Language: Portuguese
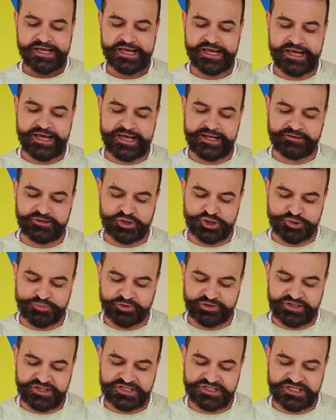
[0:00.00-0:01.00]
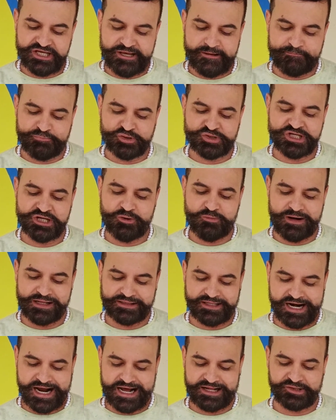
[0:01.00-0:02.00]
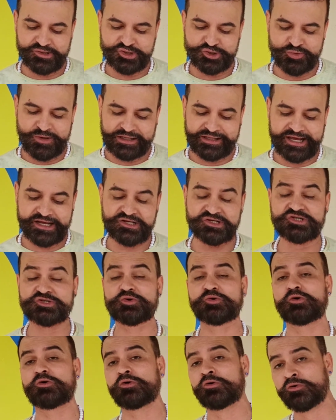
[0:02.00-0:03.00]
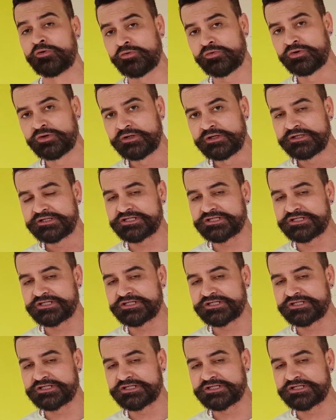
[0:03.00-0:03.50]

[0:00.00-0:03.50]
entre os municípios enquadrados no anexo 1